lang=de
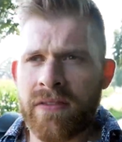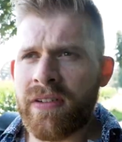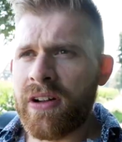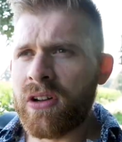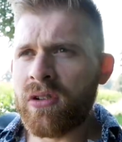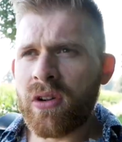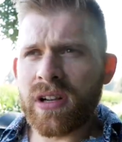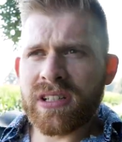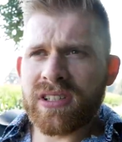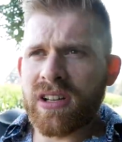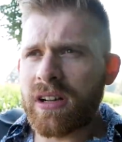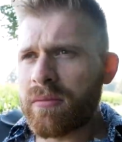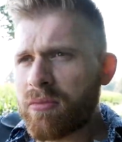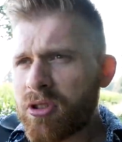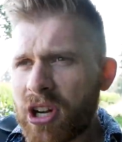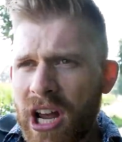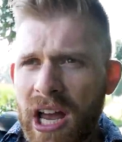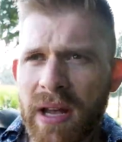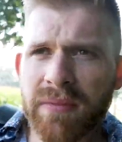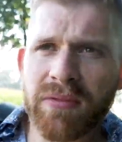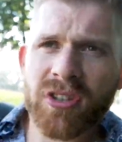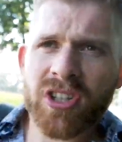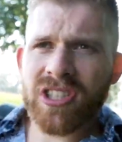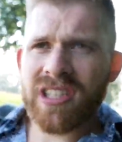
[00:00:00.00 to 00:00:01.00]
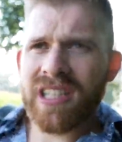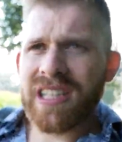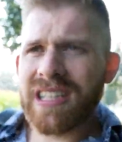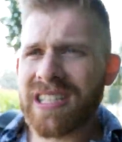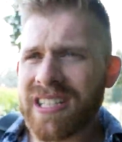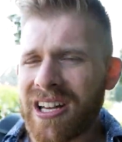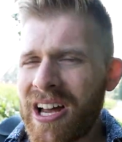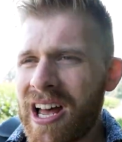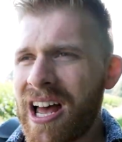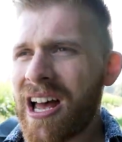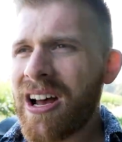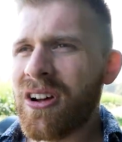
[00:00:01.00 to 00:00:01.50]
Wenn du also am Schreibtisch
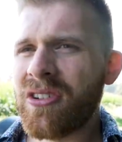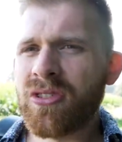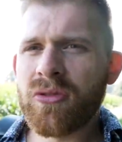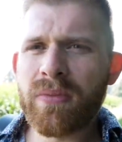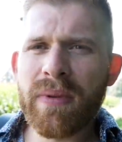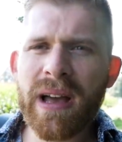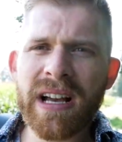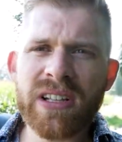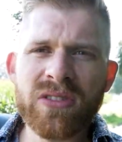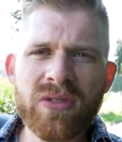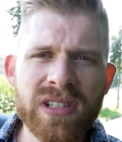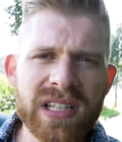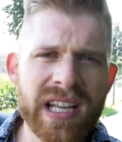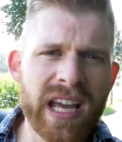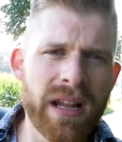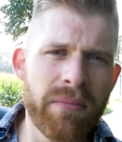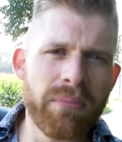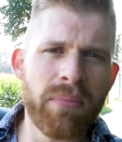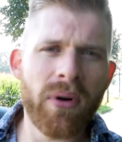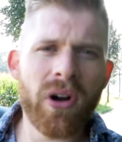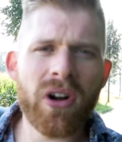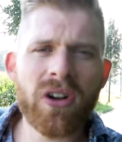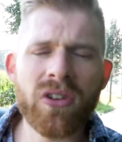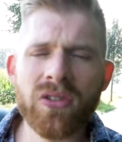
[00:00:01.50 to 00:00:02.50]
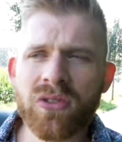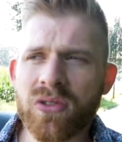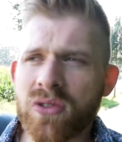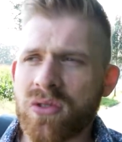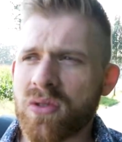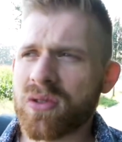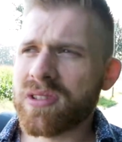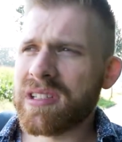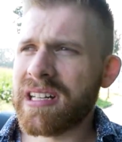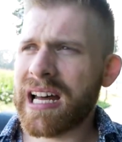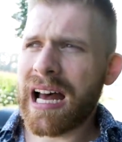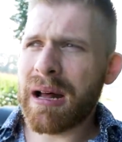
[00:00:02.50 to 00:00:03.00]
sitzt und du merkst, du hast keinen Bock und du
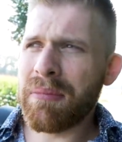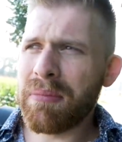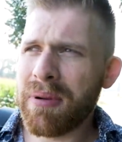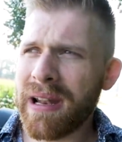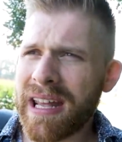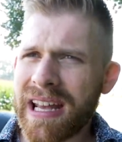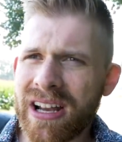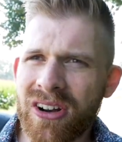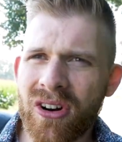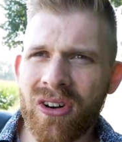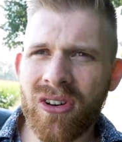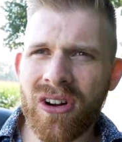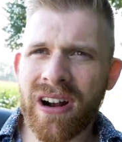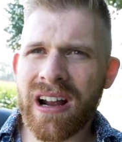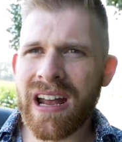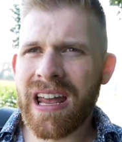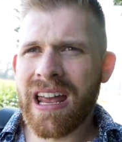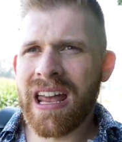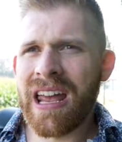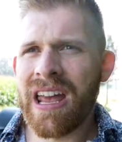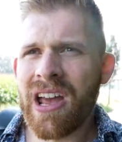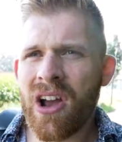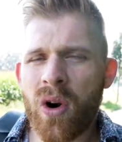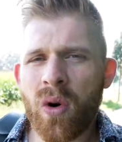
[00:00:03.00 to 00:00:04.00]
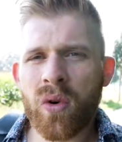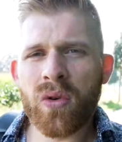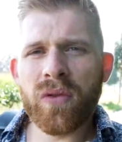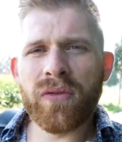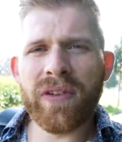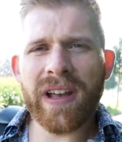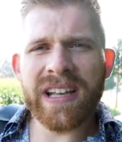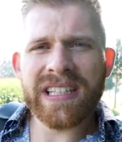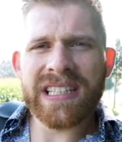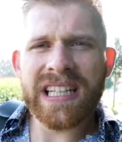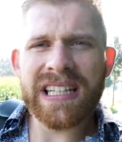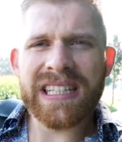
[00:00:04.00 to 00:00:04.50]
suchst nach Ablenkung und du
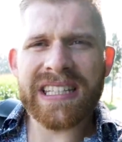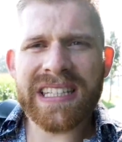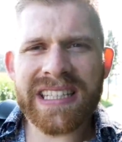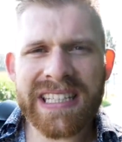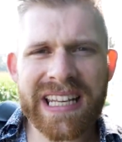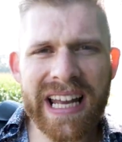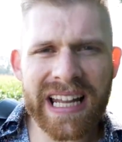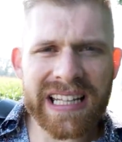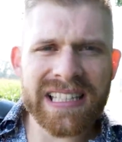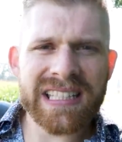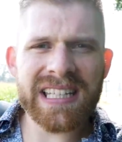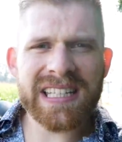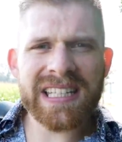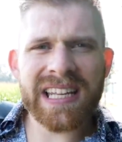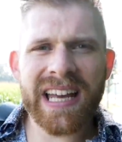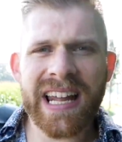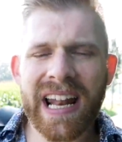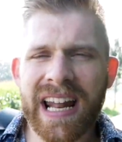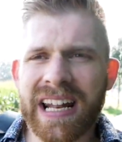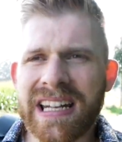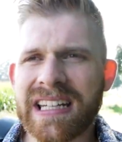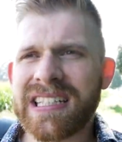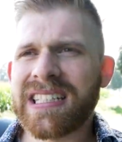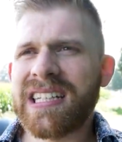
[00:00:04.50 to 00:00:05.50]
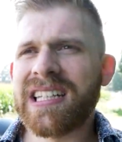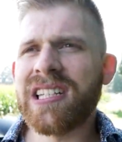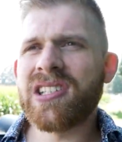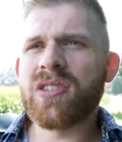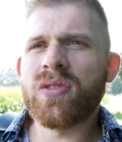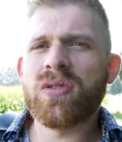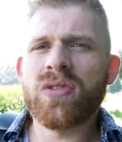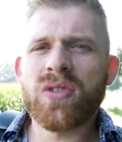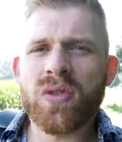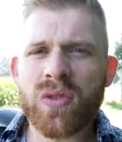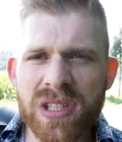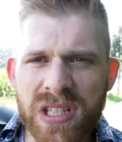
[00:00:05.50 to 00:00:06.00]
fängst jetzt die ganze Zeit an, dich
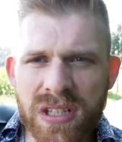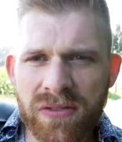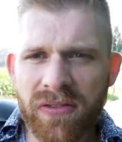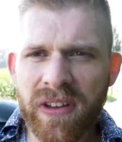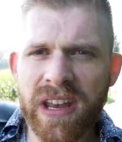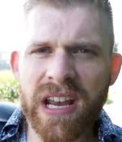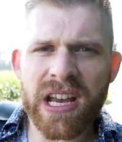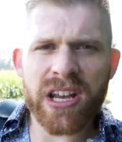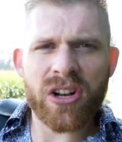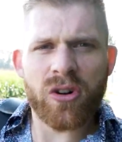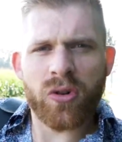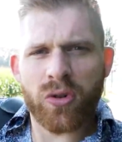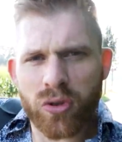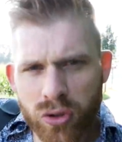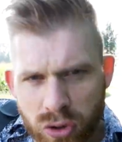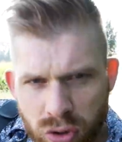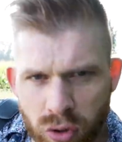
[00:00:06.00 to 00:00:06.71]
dazu zu zwingen und